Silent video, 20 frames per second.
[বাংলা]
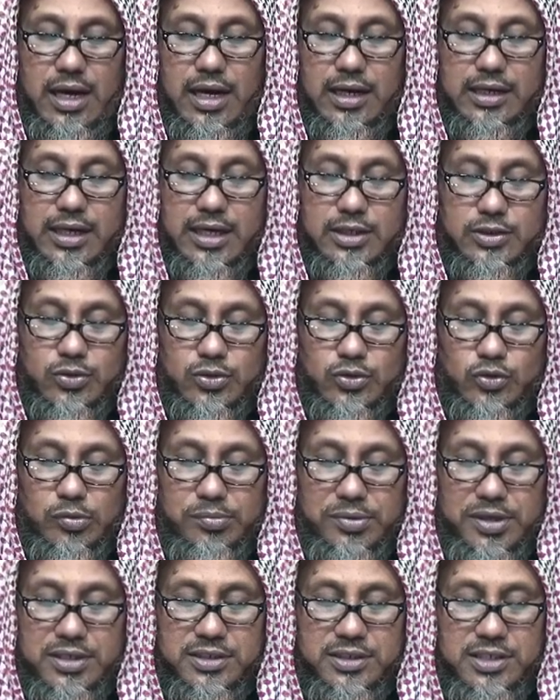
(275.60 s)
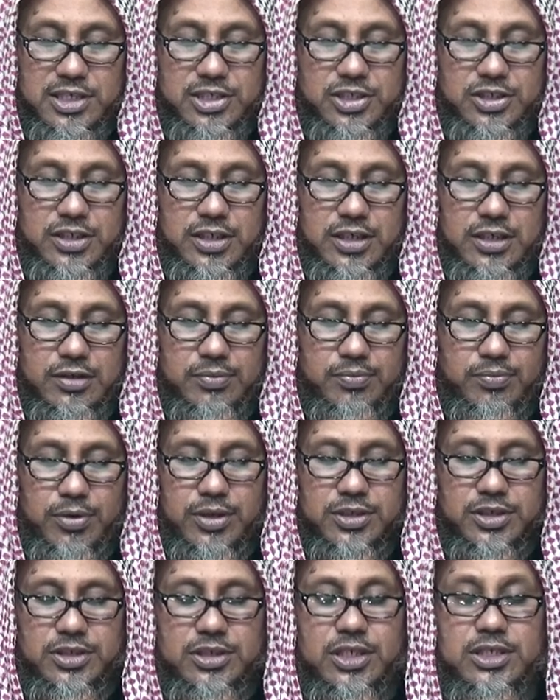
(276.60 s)
আকাশ ও জমিন সৃষ্টির
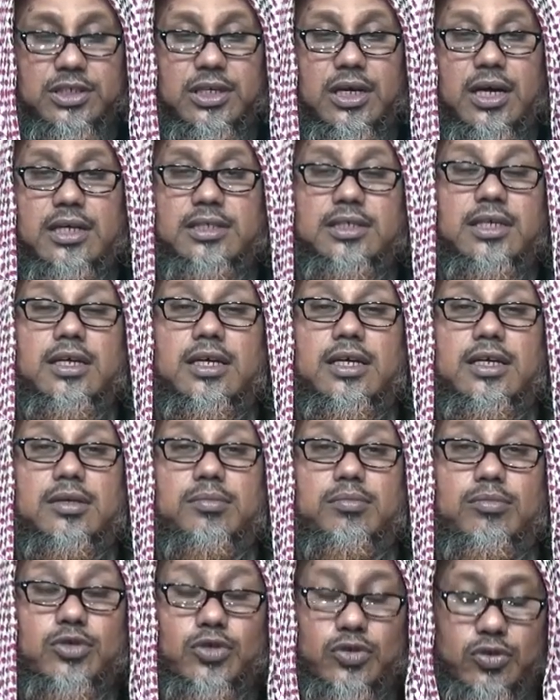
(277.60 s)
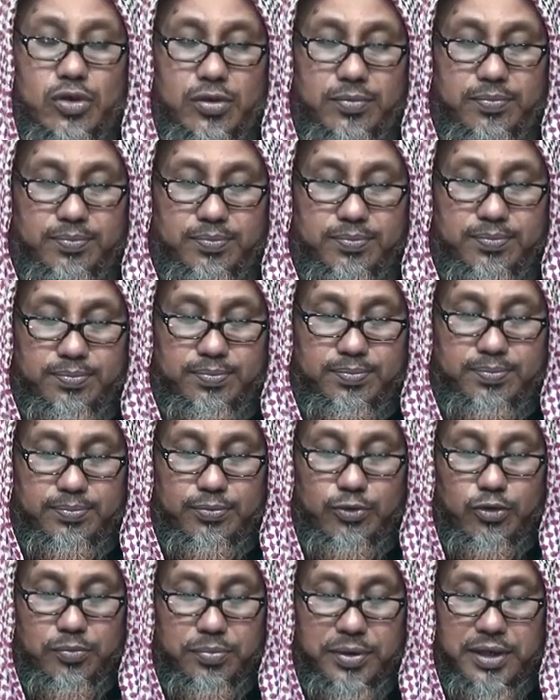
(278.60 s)
পঞ্চাশ হাজার বছর
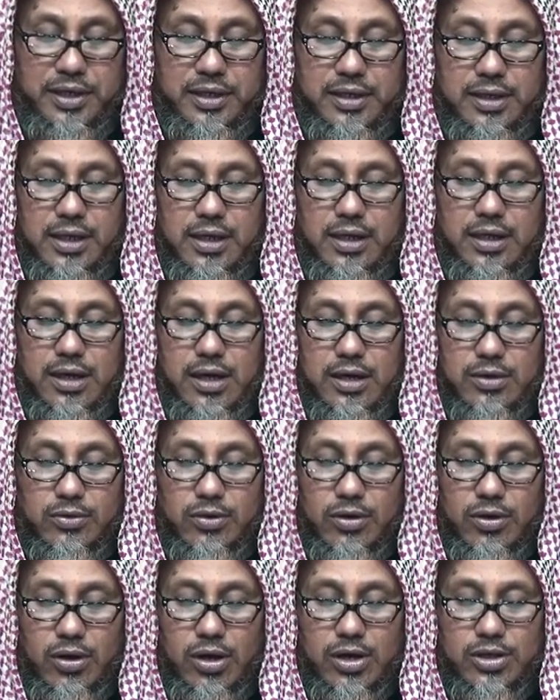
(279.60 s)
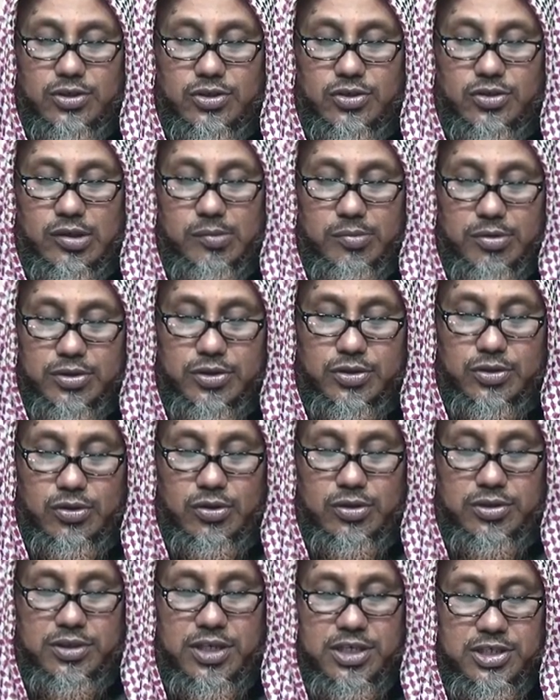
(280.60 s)
পূর্বে আল্লাহ সমস্ত
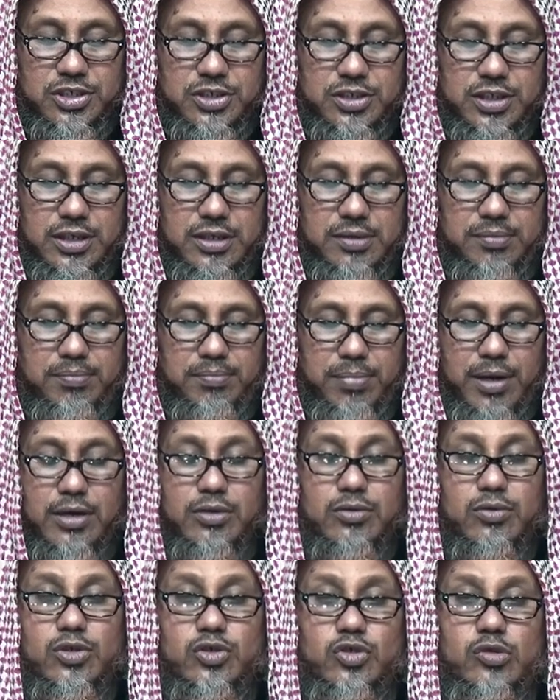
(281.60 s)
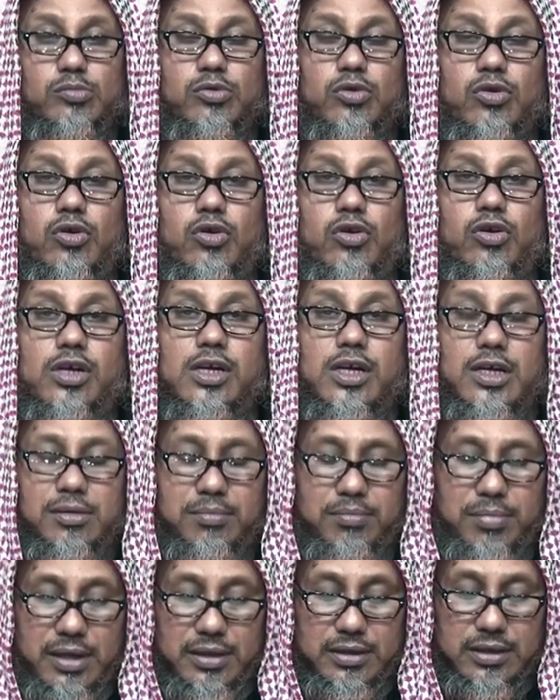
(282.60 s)
সৃষ্টির ভাগ্যসমূহ
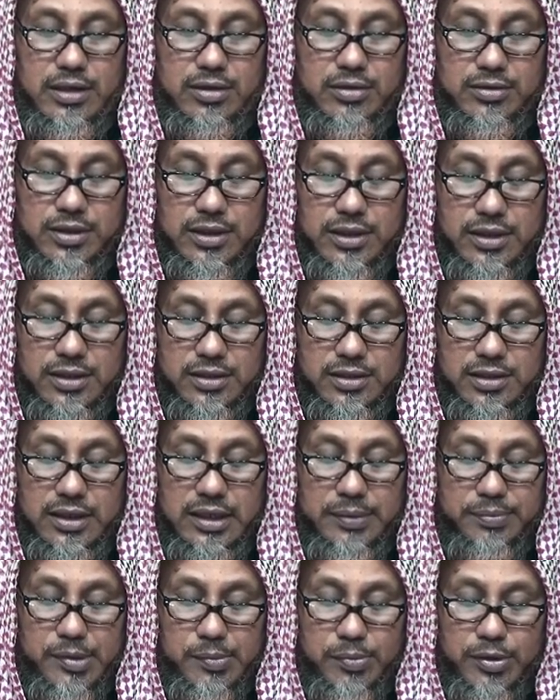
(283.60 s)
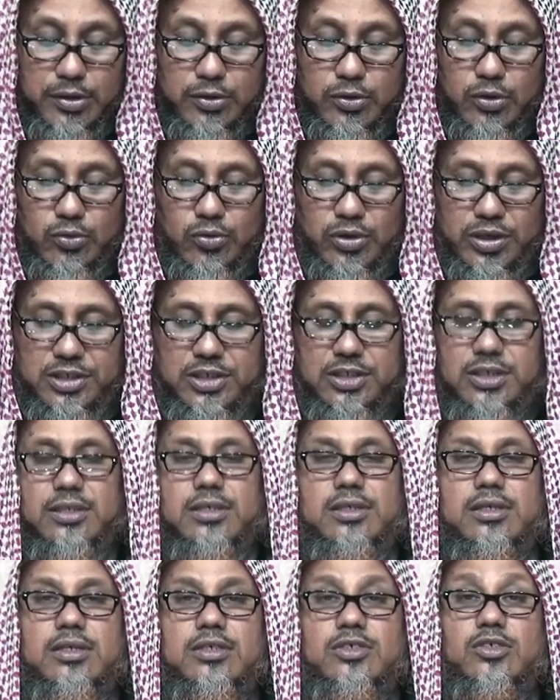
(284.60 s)
বা তাকদির লিপিবদ্ধ করেছেন
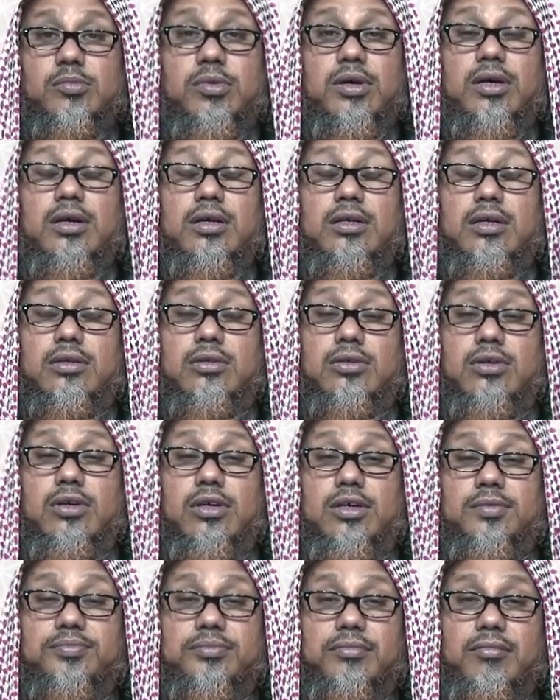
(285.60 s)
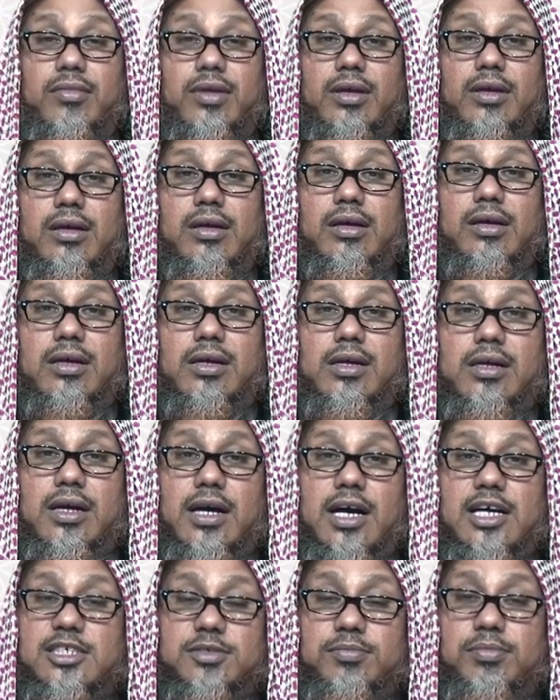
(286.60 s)
সুবহান আল্লাহ
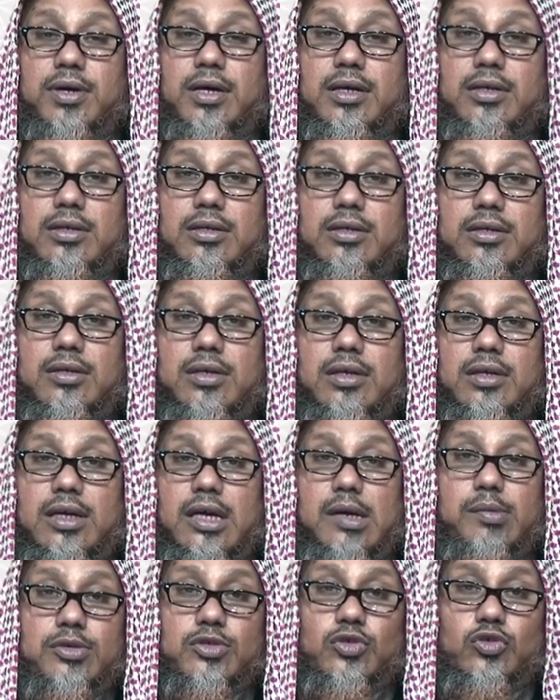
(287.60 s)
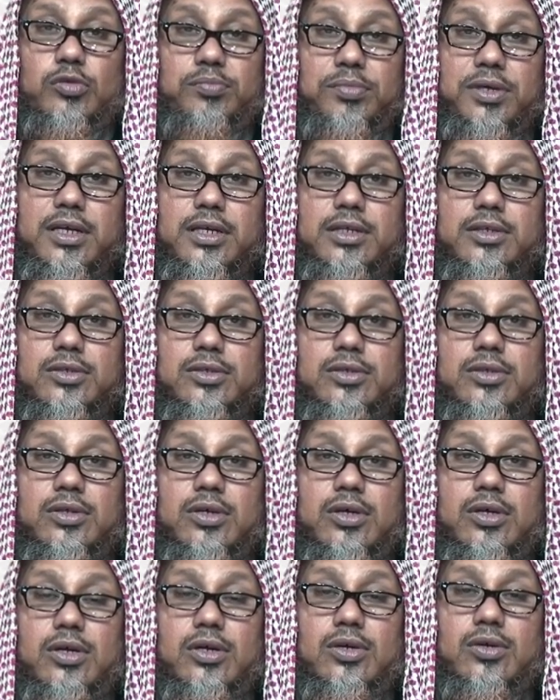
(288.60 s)
আসমান এবং জমিন
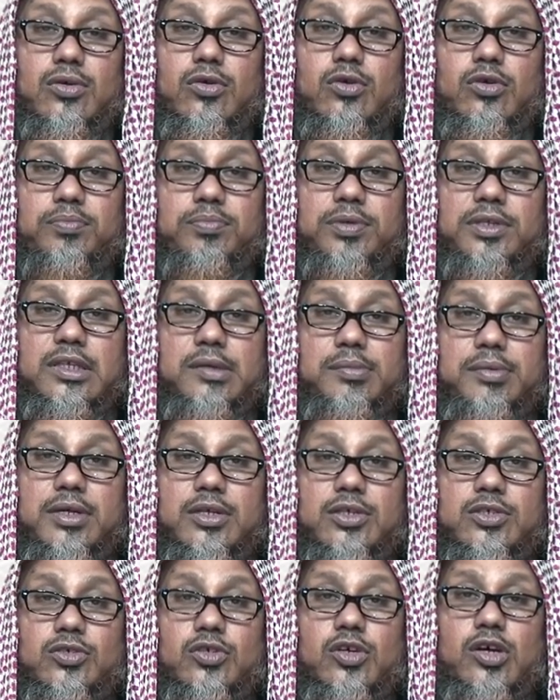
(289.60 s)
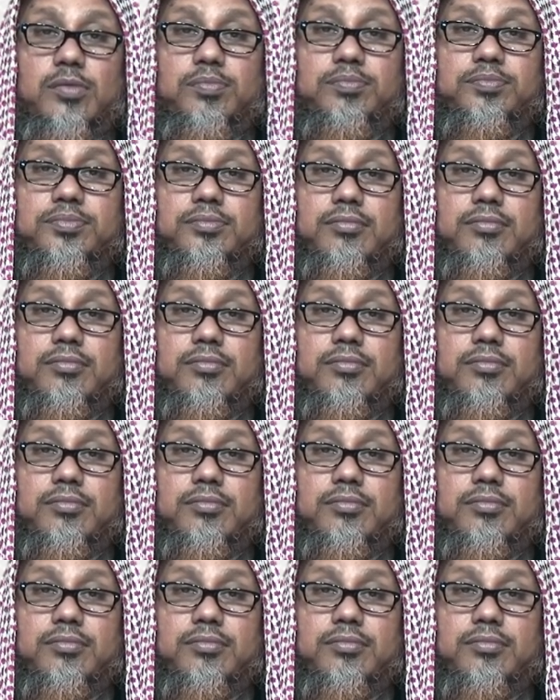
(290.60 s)
ও পৃথিবীর সব